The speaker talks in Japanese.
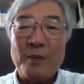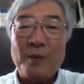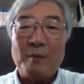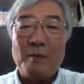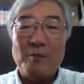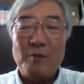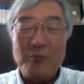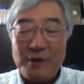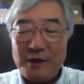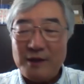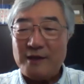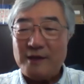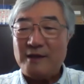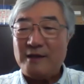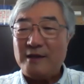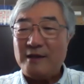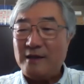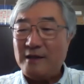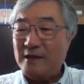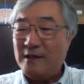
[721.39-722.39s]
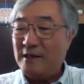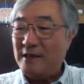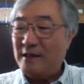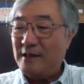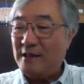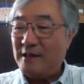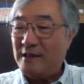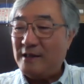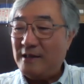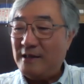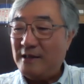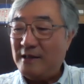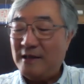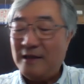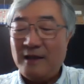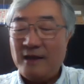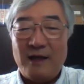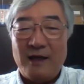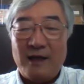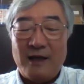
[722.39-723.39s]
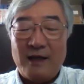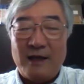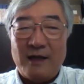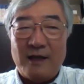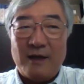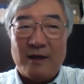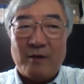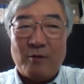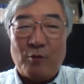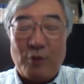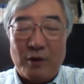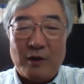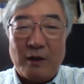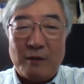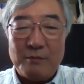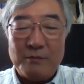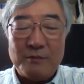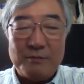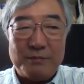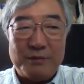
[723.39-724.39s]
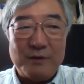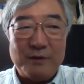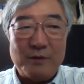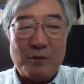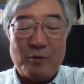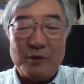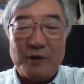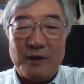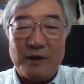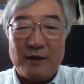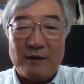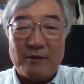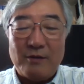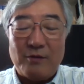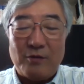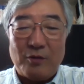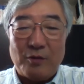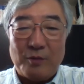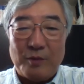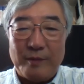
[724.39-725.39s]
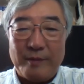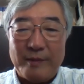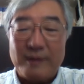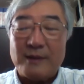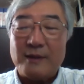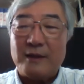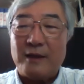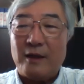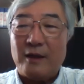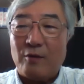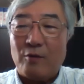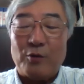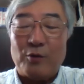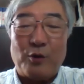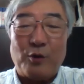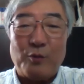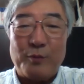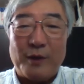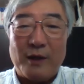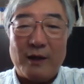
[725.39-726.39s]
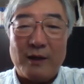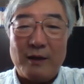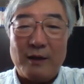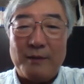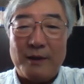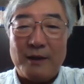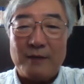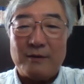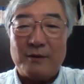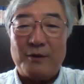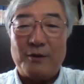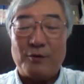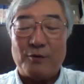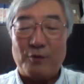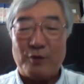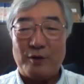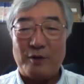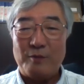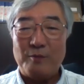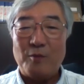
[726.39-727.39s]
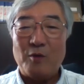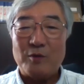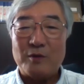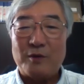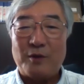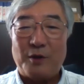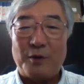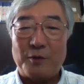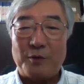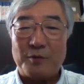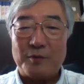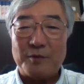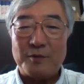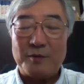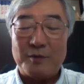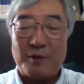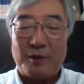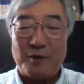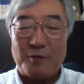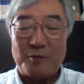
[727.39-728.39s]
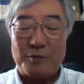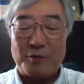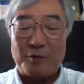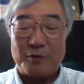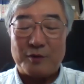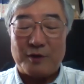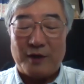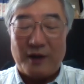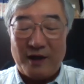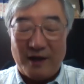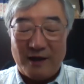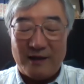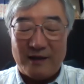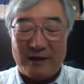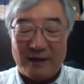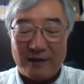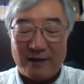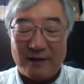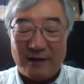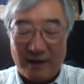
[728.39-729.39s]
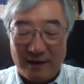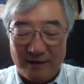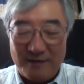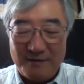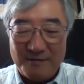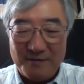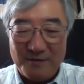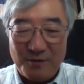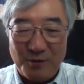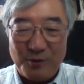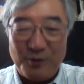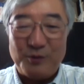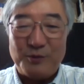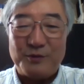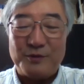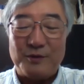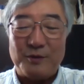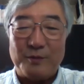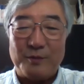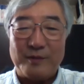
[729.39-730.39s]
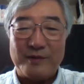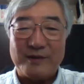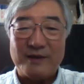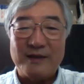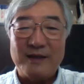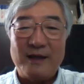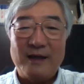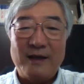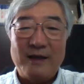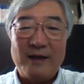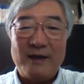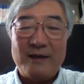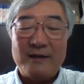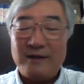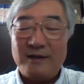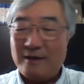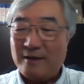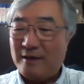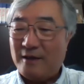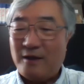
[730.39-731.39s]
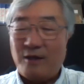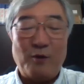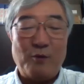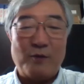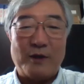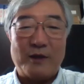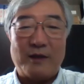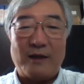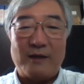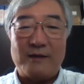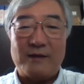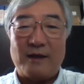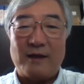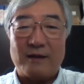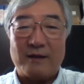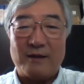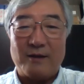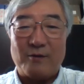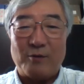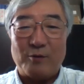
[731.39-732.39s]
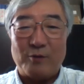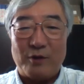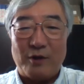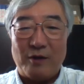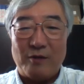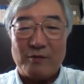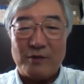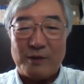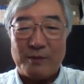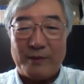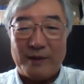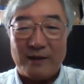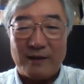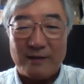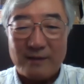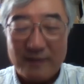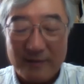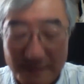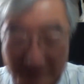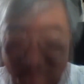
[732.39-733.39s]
もし、えー、これ多分文庫になってると思いますので、ご興味があれば、ぜひこれにも手を、手を取っていただきたいというふうに思います。じゃあ、今日はだいさんかい、ここでおしまいです。